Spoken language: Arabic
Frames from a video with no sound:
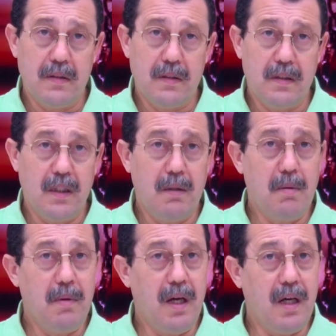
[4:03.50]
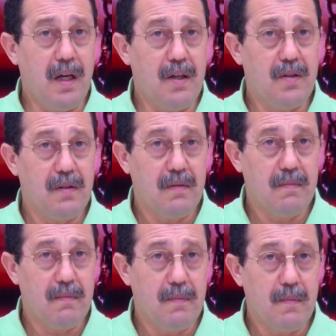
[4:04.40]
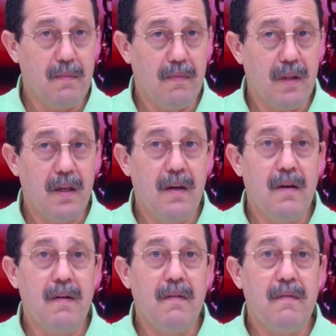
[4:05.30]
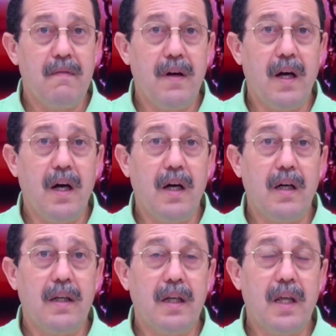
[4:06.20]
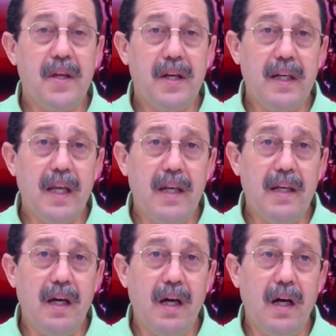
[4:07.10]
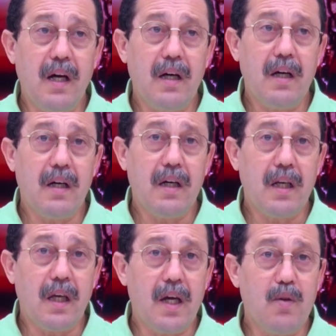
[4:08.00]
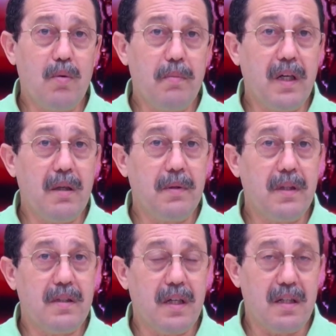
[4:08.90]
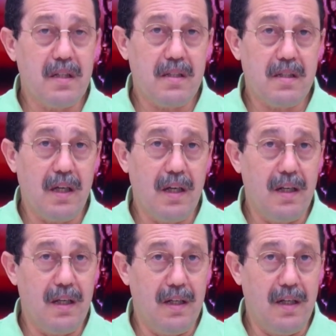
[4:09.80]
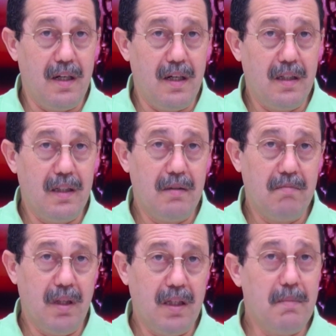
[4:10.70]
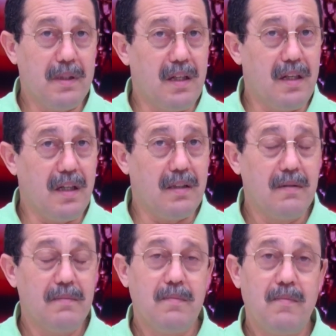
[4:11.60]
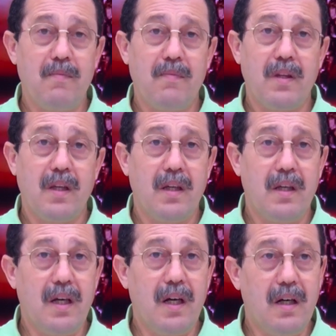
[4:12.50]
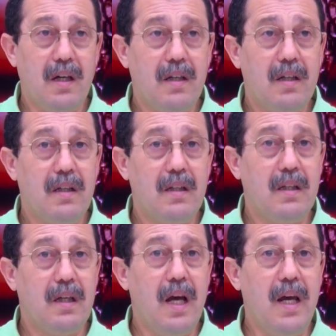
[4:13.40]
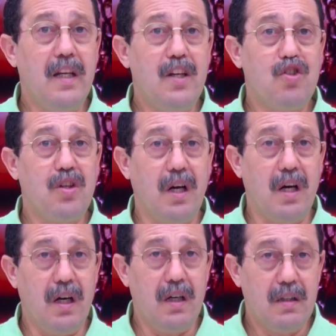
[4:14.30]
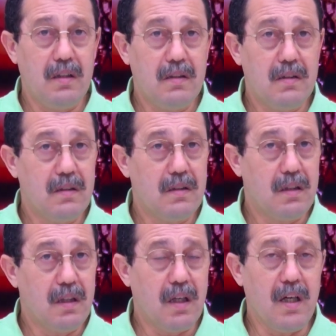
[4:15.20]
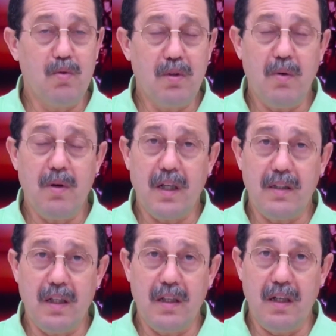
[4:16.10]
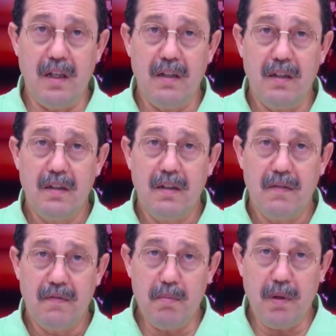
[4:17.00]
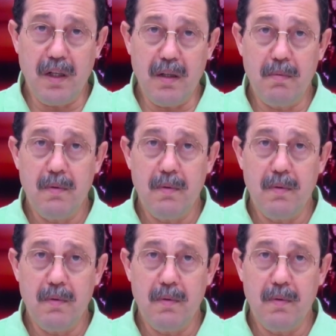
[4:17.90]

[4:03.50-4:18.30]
يعني ما منحقهاش فنظرا لان القانون المغربي تينص على ان محكمه النقد هي آه، اعلى جهه قانونيه وقضائيه في المغرب